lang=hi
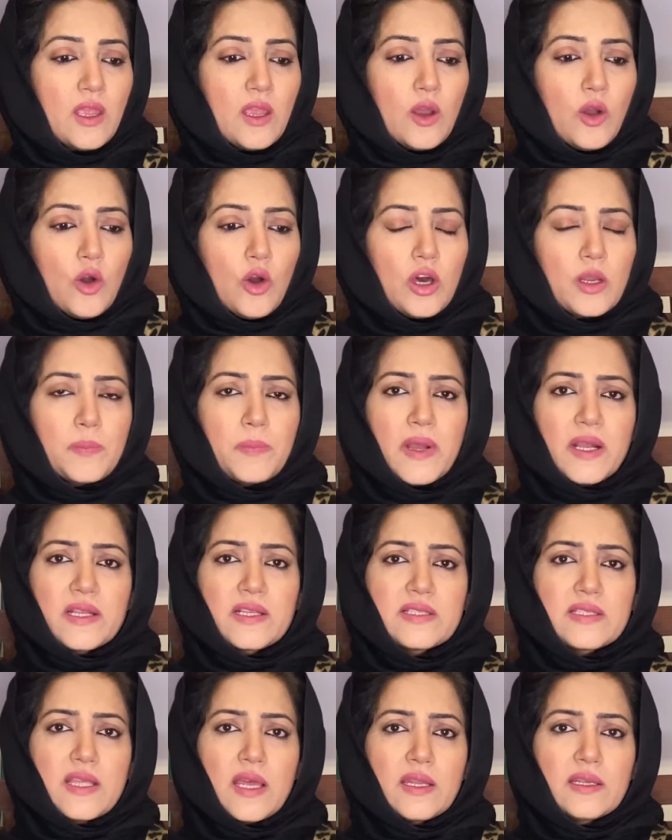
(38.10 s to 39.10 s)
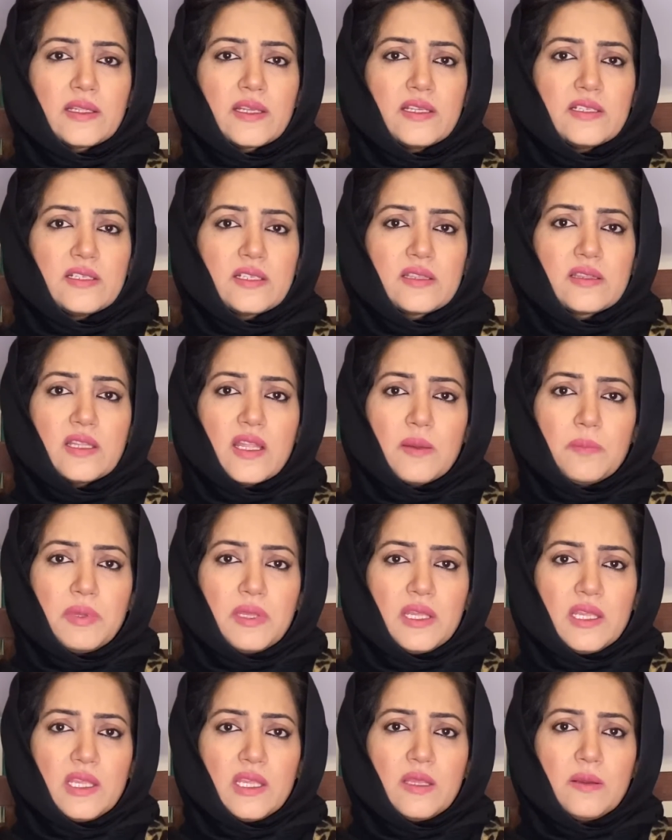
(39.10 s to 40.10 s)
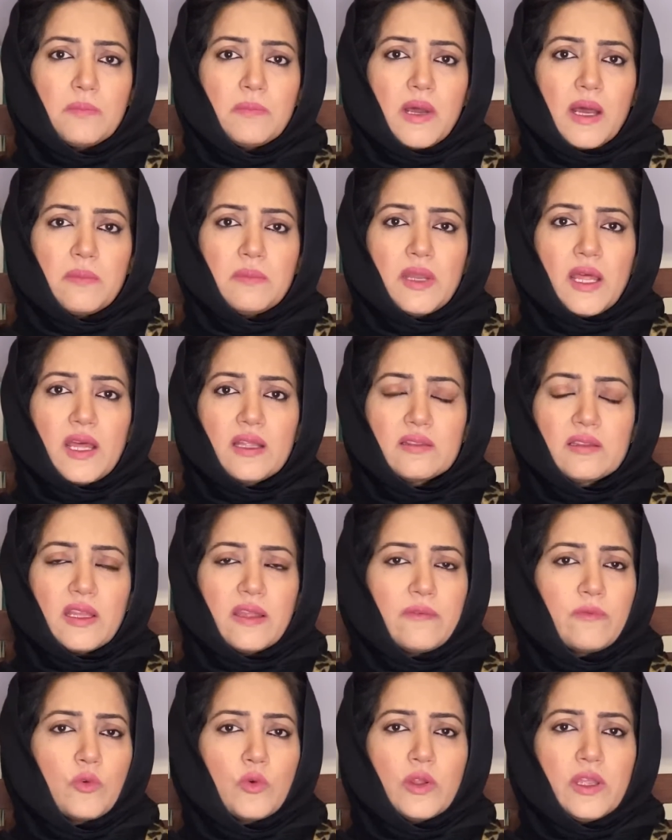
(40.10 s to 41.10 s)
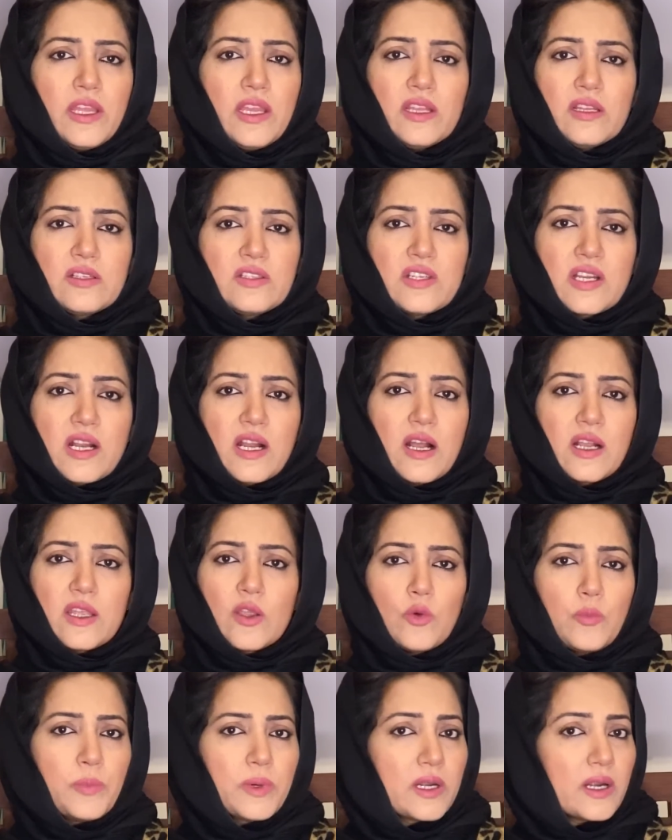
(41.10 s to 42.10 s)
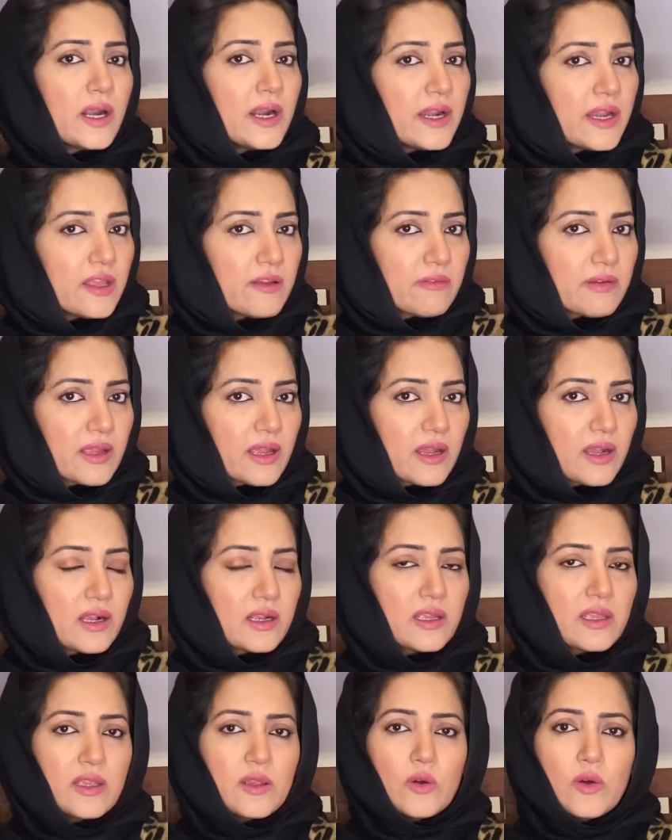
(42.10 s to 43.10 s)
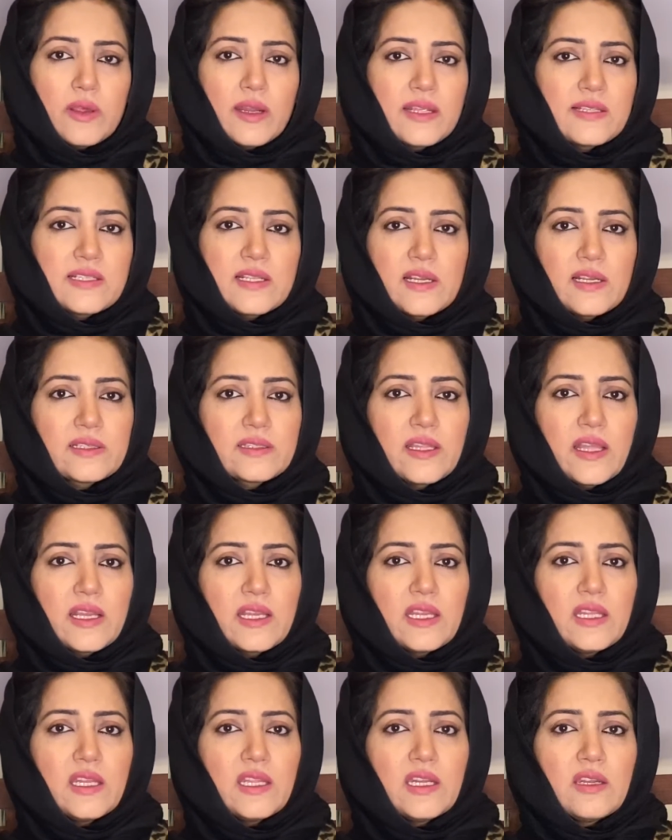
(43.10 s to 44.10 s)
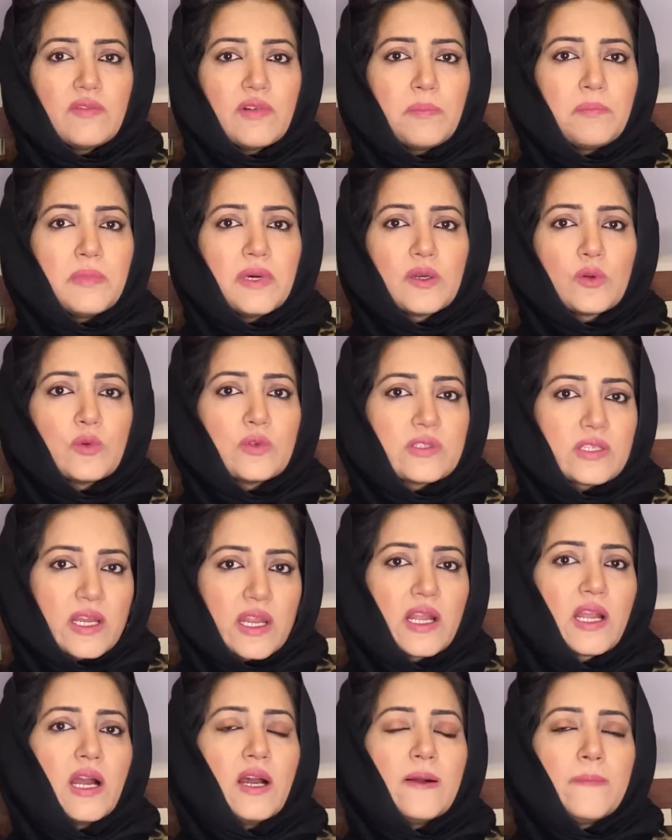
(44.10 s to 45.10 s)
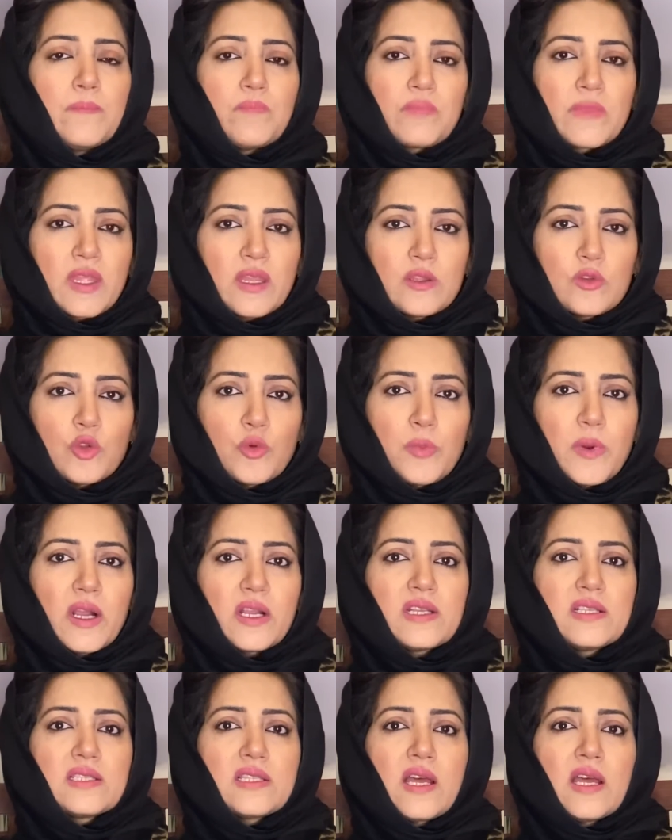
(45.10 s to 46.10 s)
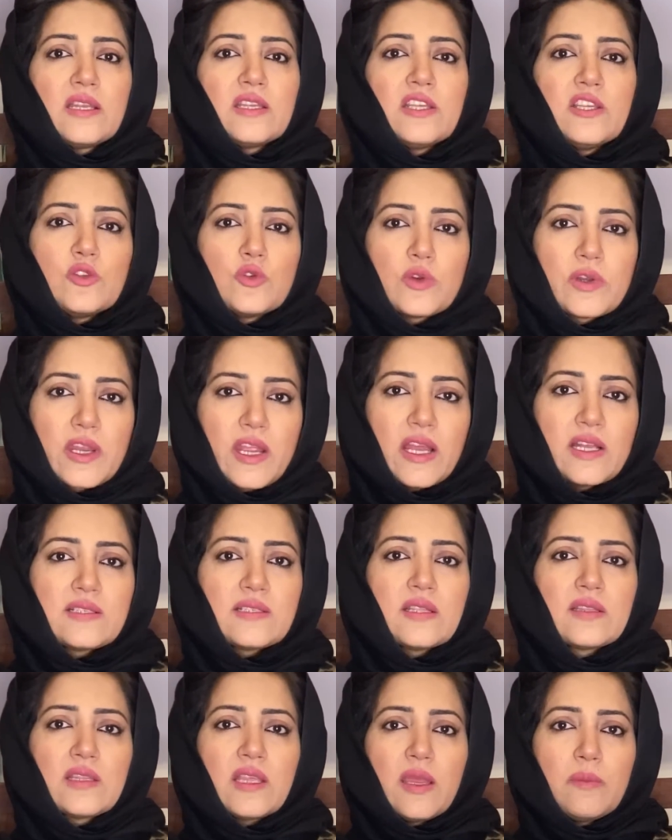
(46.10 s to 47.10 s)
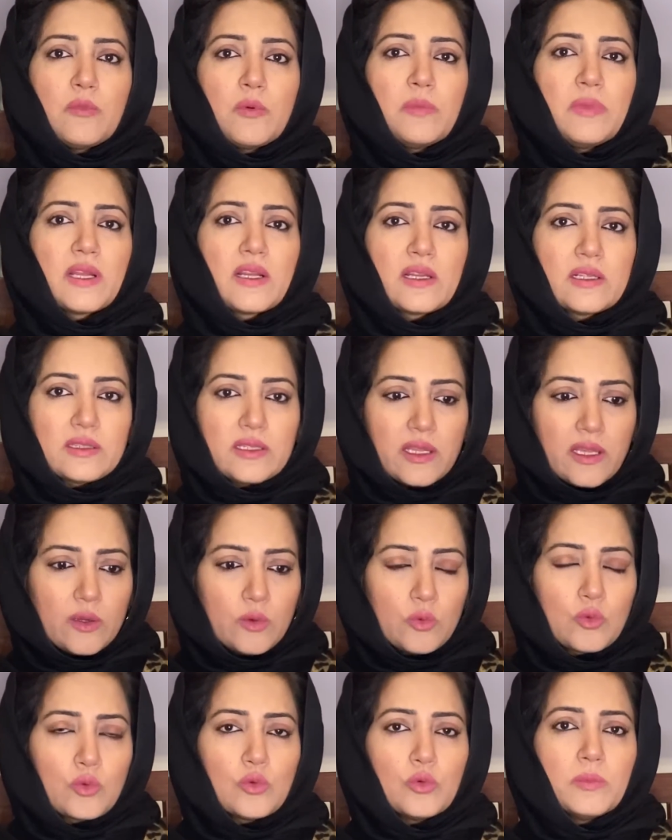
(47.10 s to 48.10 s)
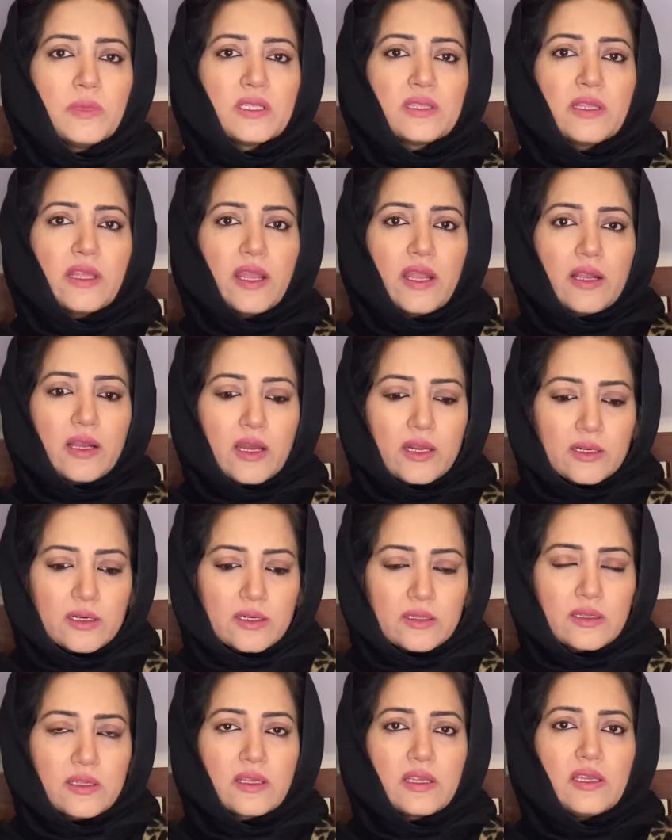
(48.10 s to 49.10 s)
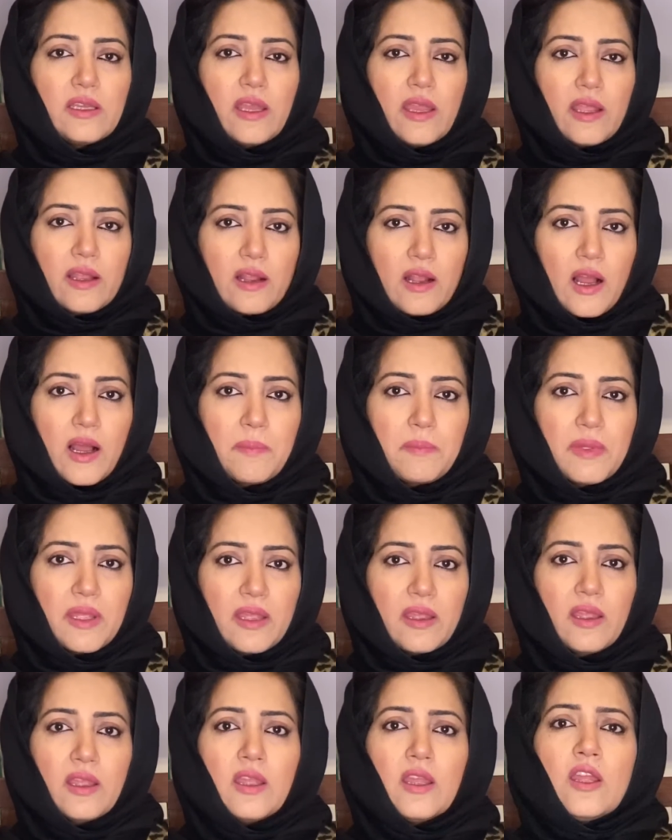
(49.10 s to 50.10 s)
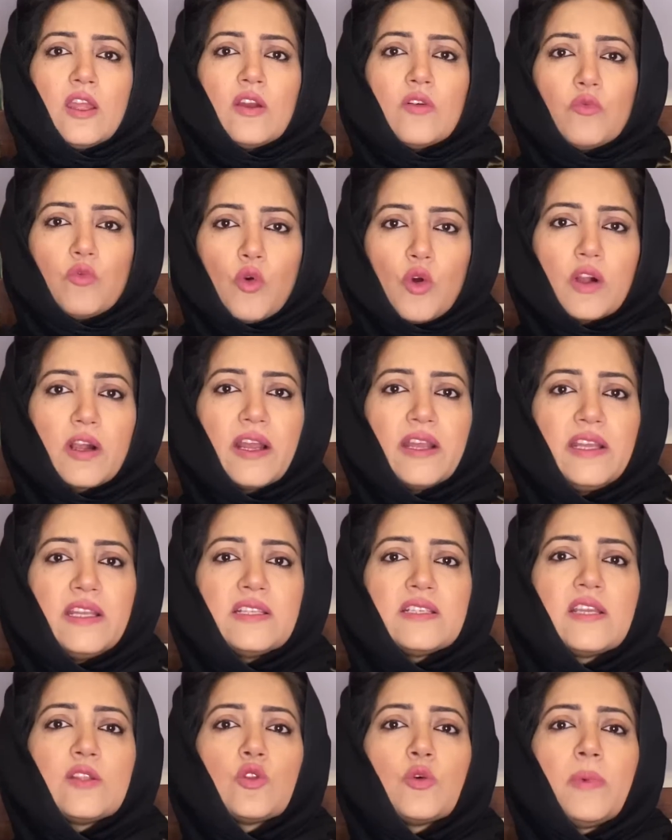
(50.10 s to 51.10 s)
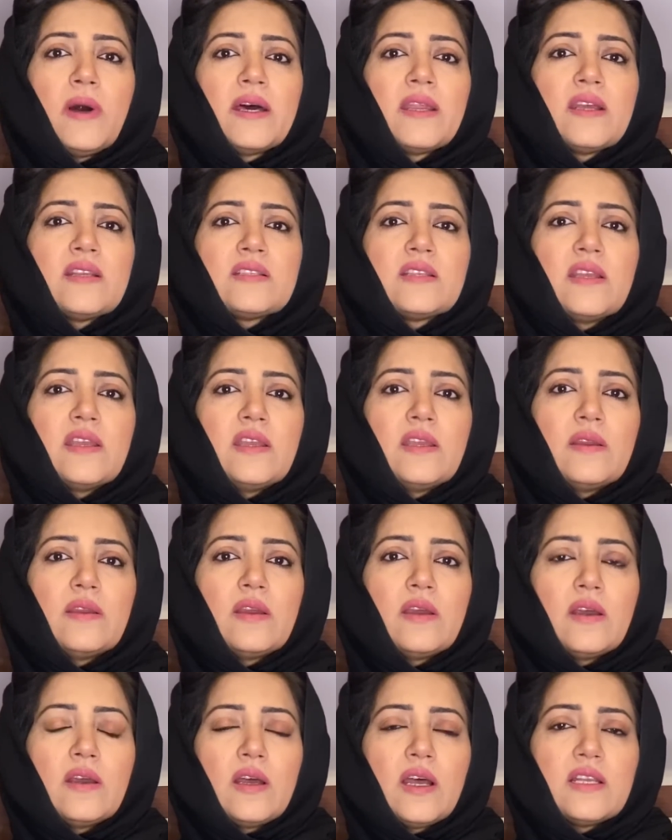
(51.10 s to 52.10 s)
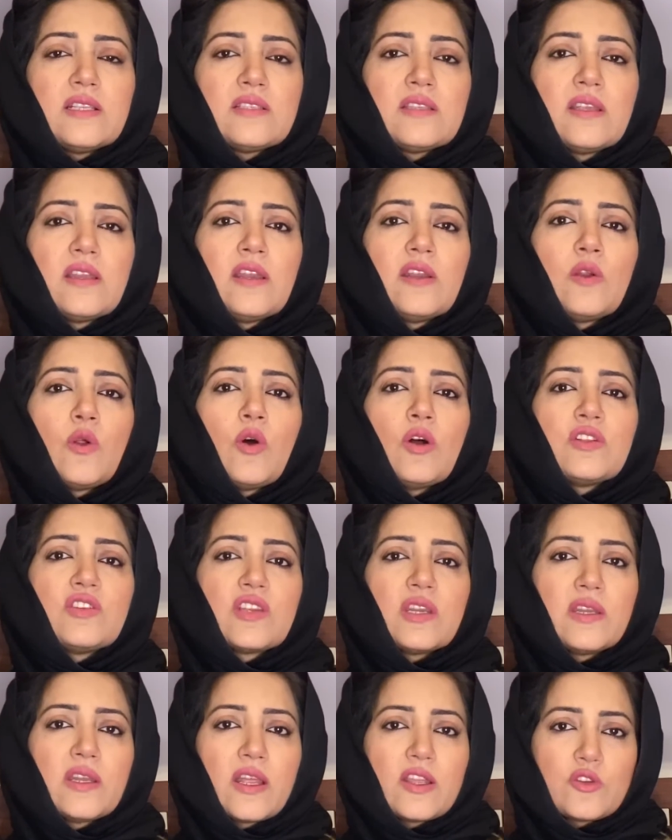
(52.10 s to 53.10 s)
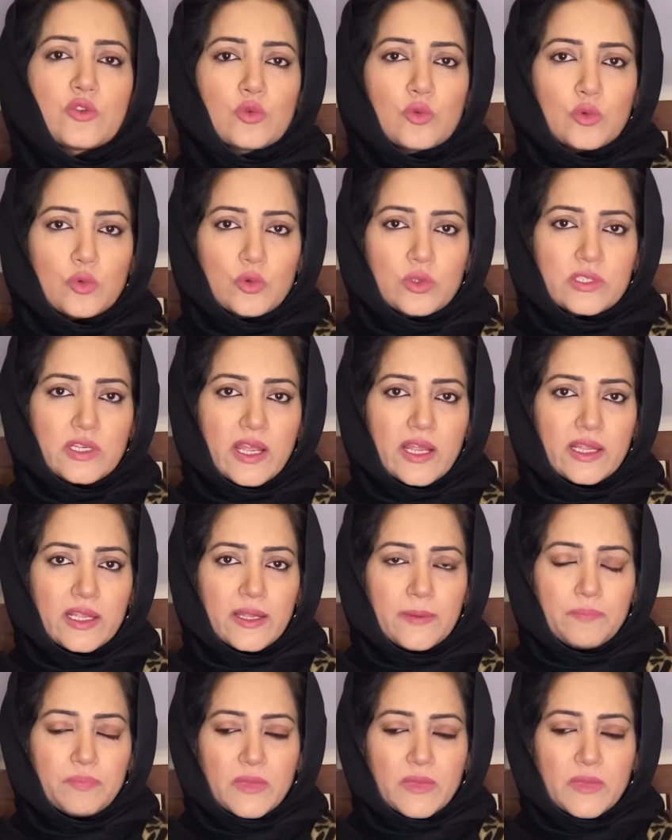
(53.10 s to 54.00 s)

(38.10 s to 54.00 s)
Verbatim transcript: और पाकिस्तान के जितने भी मामला हैं वो एक जगह के ऊपर अड़े हुए हैं आके और ऐसे लगता है कि ये नवंबर गुजरेगा तो पाकिस्तान की जो रियासत है ममलिकत है हुकूमत है कारकर्दगी है काम है वो कहीं से दोबारा से असर नौ चलना शुरू हो जाएंगे